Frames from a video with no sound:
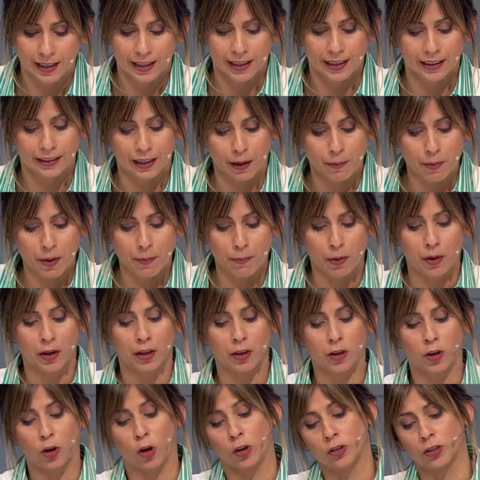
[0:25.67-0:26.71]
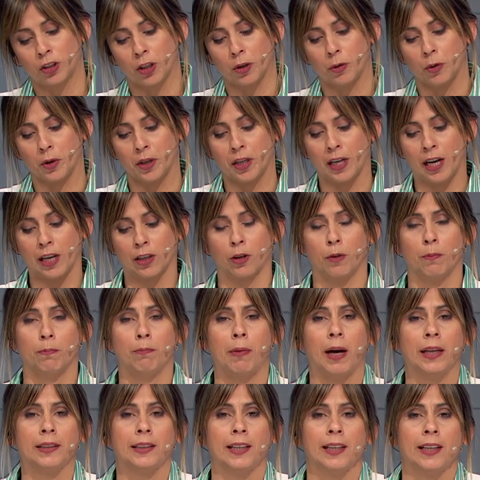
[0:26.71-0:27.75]
y también poder contribuir al
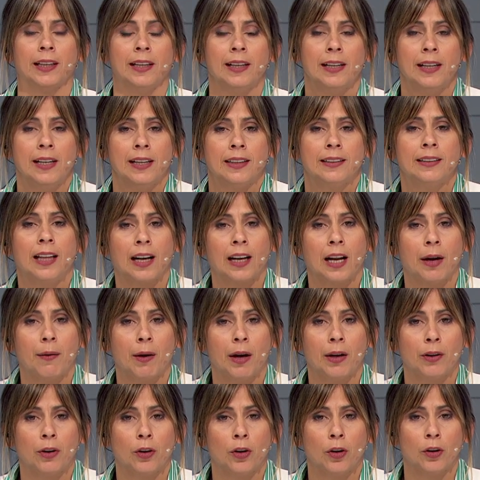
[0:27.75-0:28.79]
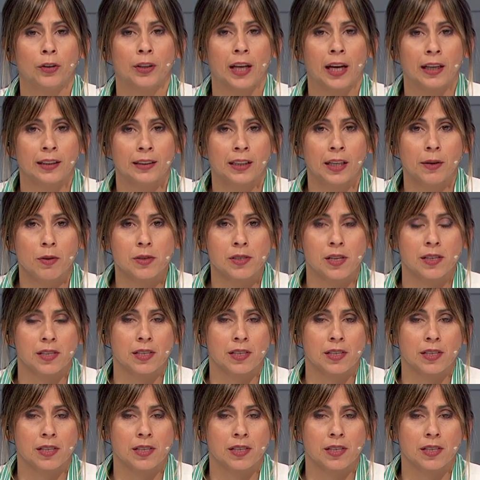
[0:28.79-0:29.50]
combate del lavado de activos.